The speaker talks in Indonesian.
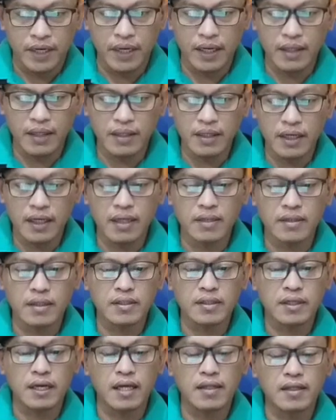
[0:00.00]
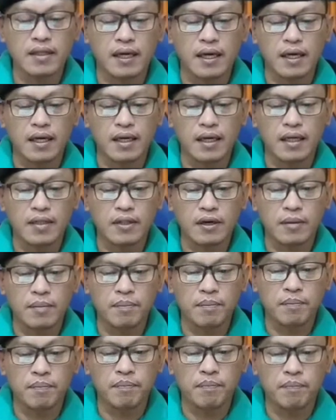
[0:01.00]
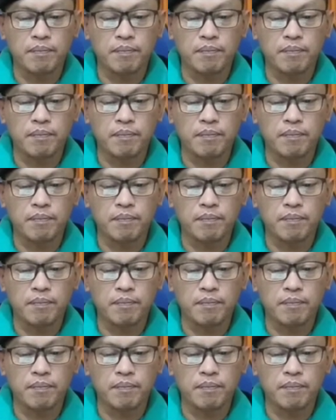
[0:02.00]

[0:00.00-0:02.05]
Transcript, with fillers: PN Jakarta Selatan atau